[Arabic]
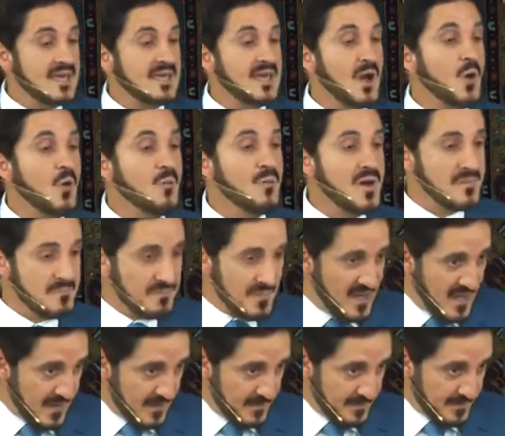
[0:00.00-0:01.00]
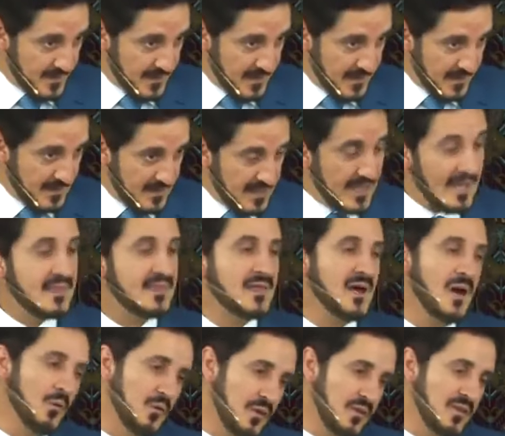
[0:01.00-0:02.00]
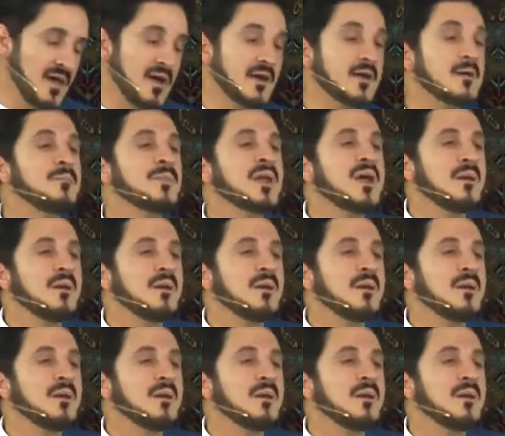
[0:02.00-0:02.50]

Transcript: يوما ما آه، لهذا أو لذاك